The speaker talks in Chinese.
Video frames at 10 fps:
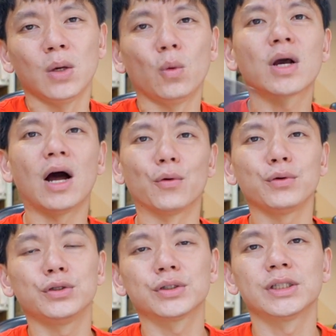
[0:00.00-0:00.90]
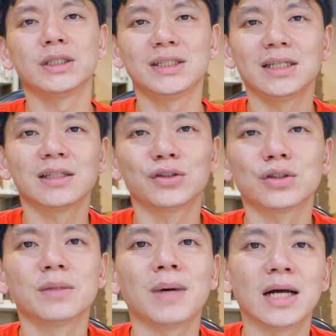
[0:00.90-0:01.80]
我考虑就是接着
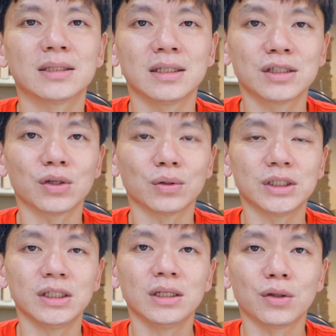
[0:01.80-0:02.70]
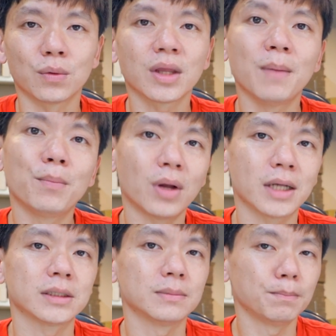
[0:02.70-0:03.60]
就是把这支手机 Note 10
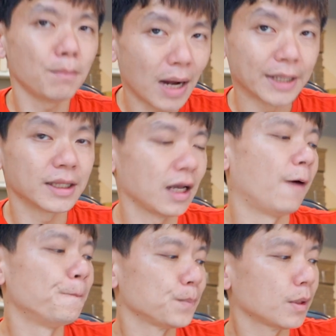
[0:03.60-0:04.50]
Plus 卖掉，